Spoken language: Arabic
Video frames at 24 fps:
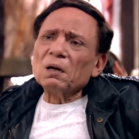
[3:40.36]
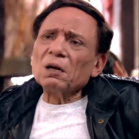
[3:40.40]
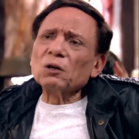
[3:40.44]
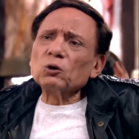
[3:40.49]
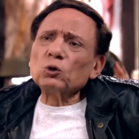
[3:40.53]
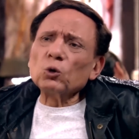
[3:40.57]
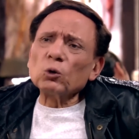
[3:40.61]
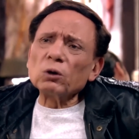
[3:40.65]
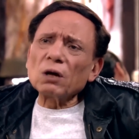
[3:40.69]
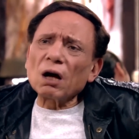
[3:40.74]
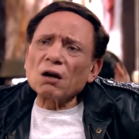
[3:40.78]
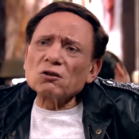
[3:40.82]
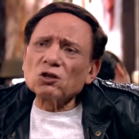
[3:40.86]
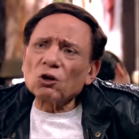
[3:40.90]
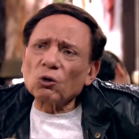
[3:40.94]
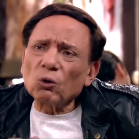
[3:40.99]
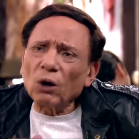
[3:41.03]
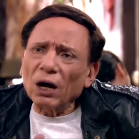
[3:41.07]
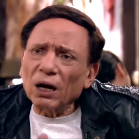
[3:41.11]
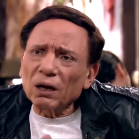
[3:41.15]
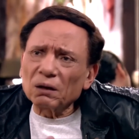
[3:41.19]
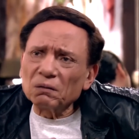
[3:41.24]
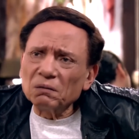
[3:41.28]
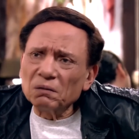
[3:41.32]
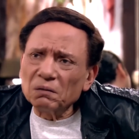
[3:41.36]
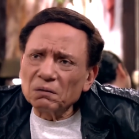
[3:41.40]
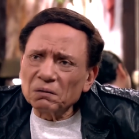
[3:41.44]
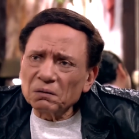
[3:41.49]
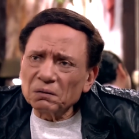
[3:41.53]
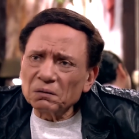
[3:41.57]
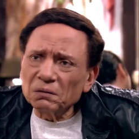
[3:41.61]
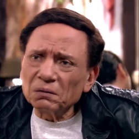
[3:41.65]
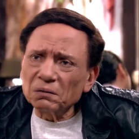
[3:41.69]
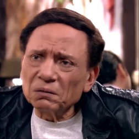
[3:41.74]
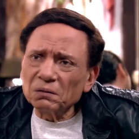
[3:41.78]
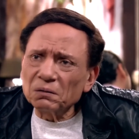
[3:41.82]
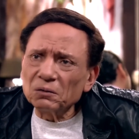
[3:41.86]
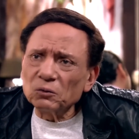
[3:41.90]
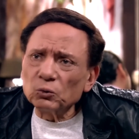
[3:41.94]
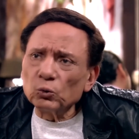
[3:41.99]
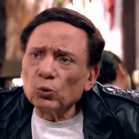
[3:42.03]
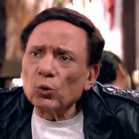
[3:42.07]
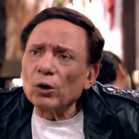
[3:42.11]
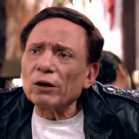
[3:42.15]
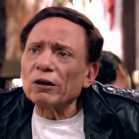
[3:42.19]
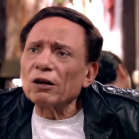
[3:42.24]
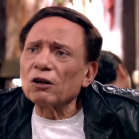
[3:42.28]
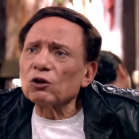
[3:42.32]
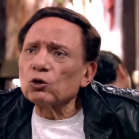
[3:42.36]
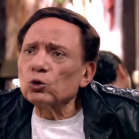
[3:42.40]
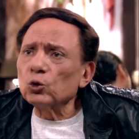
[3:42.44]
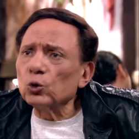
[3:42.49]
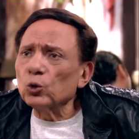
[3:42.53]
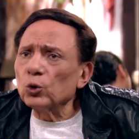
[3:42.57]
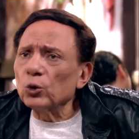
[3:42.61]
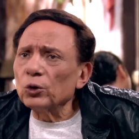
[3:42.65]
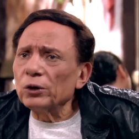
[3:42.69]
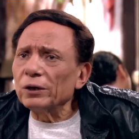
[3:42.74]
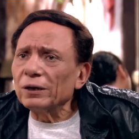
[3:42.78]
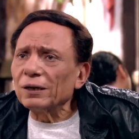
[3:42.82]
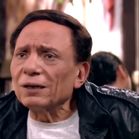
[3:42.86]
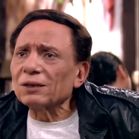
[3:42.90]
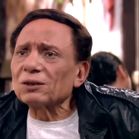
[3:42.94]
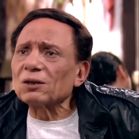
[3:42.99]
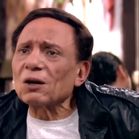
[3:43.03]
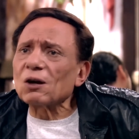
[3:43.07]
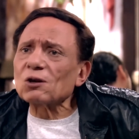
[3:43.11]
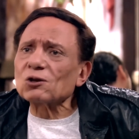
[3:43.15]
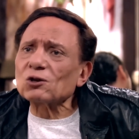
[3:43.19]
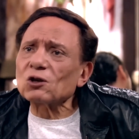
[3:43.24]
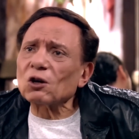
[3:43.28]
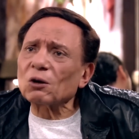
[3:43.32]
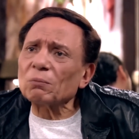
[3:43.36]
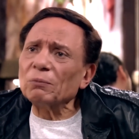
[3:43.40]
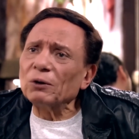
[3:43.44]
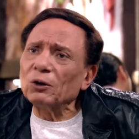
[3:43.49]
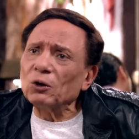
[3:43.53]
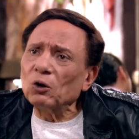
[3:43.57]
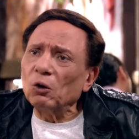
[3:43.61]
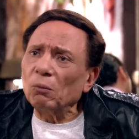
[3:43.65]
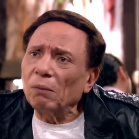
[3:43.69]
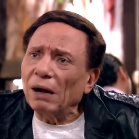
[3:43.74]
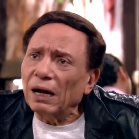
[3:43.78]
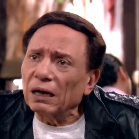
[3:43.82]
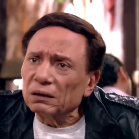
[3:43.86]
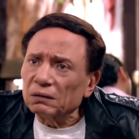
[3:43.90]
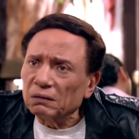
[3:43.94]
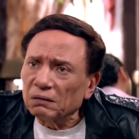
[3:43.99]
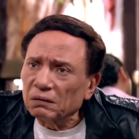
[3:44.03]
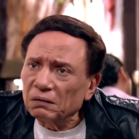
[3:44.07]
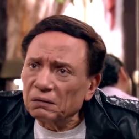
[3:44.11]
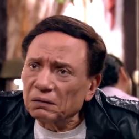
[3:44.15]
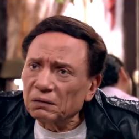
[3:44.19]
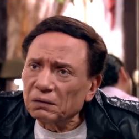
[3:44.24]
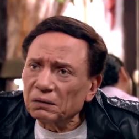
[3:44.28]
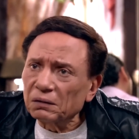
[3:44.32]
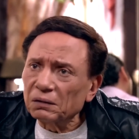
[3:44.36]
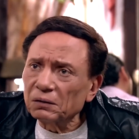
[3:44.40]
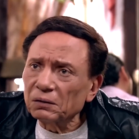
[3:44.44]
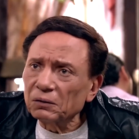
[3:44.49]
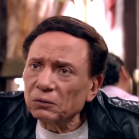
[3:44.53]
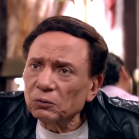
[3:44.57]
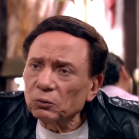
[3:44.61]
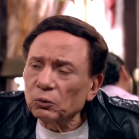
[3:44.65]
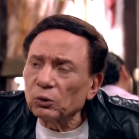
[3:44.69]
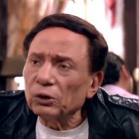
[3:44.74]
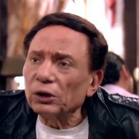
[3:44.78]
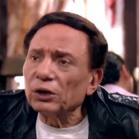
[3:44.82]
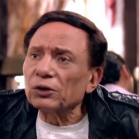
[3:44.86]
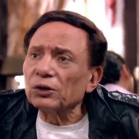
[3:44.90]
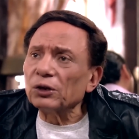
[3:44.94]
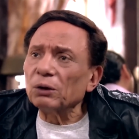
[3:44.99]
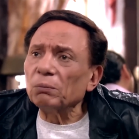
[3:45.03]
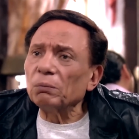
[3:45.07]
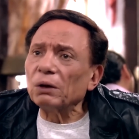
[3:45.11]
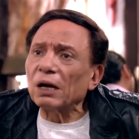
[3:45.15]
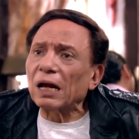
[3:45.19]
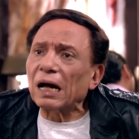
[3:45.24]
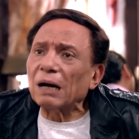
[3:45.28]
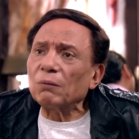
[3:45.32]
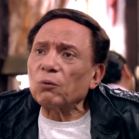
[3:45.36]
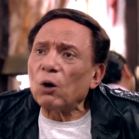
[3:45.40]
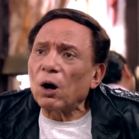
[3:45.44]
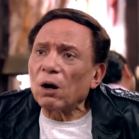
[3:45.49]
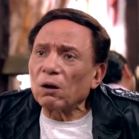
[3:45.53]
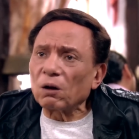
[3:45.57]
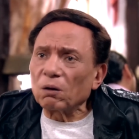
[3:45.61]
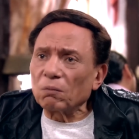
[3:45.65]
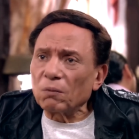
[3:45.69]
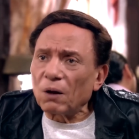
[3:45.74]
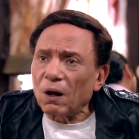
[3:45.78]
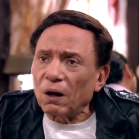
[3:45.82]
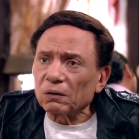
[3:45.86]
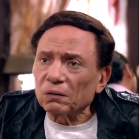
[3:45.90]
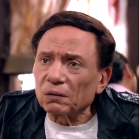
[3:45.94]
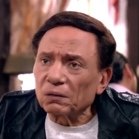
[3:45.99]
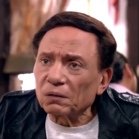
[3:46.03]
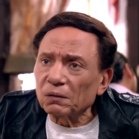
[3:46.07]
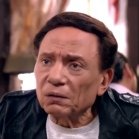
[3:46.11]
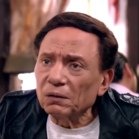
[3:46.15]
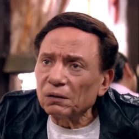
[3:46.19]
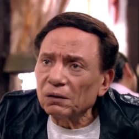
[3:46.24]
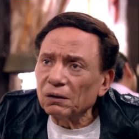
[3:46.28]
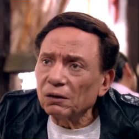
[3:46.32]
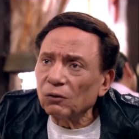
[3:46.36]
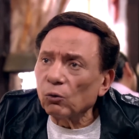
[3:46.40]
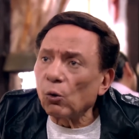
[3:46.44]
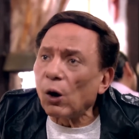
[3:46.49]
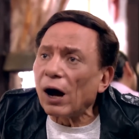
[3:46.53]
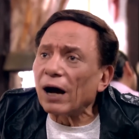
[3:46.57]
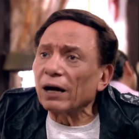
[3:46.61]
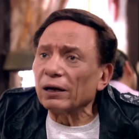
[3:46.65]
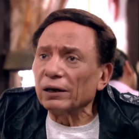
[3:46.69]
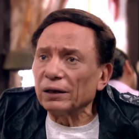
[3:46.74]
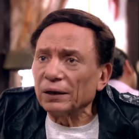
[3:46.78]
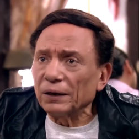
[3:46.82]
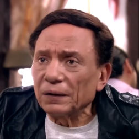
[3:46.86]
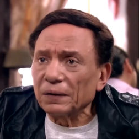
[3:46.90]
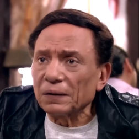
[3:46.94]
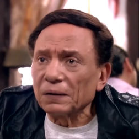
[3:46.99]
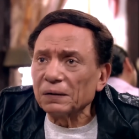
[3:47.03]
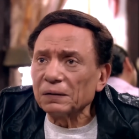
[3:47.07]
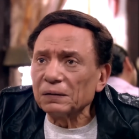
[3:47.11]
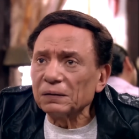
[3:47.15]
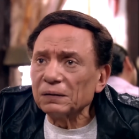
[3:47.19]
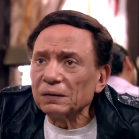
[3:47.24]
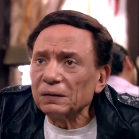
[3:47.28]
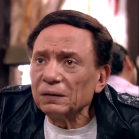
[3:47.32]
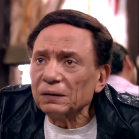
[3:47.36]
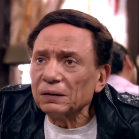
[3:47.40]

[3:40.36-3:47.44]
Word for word: لا دول اثروا حد ولا دول اتاثر منهم حد والاتنين بيلعبوا على بعض وعلينا